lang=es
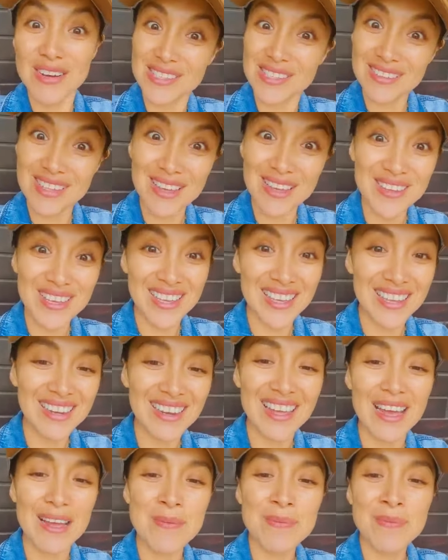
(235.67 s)
Es una
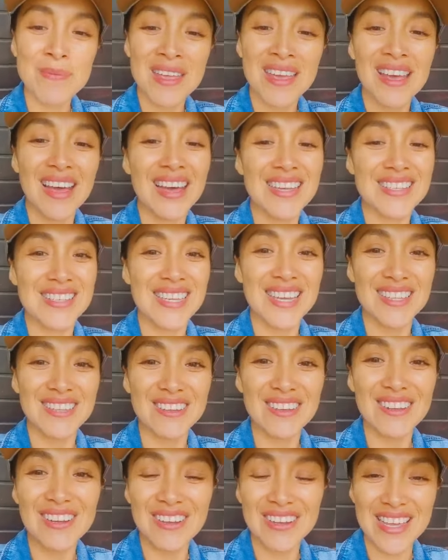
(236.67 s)
vigilia Así que
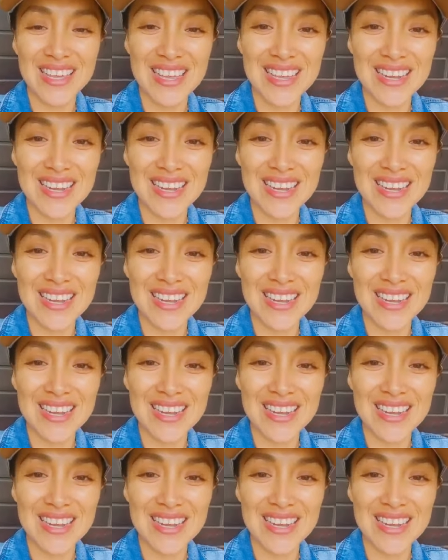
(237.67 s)
todos los que